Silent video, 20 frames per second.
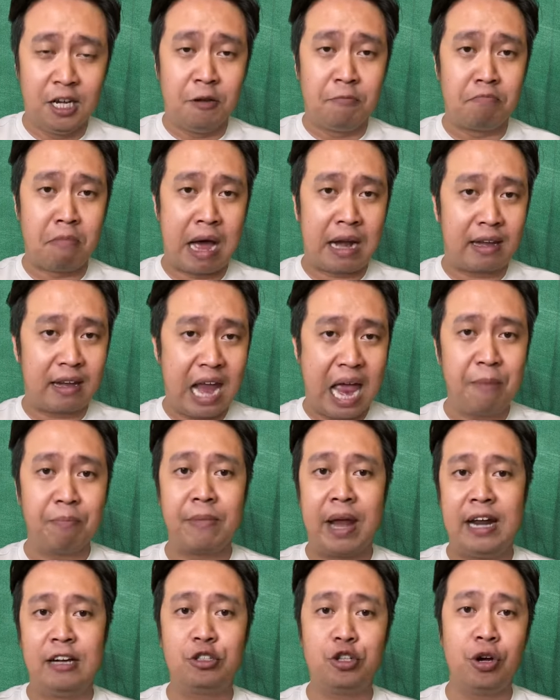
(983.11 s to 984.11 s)
mà đem
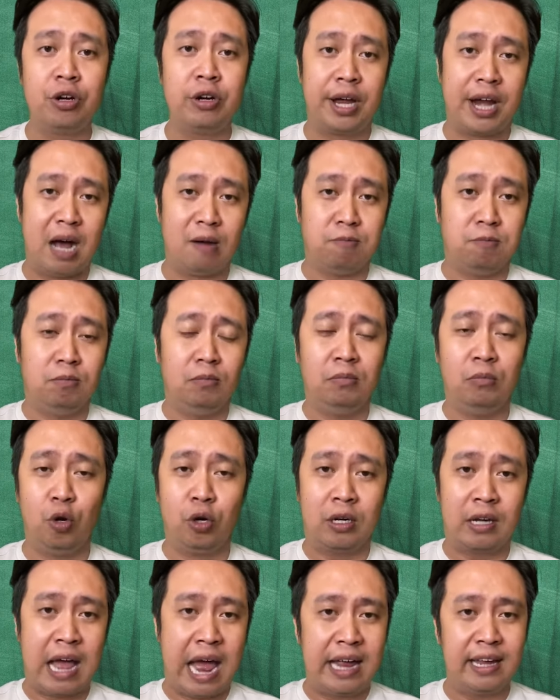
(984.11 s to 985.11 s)
đến cho người đọc một
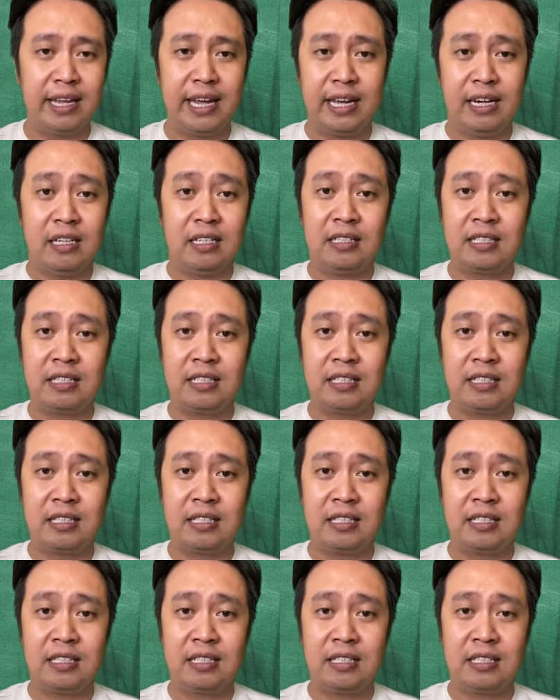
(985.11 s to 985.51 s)
cái nhìn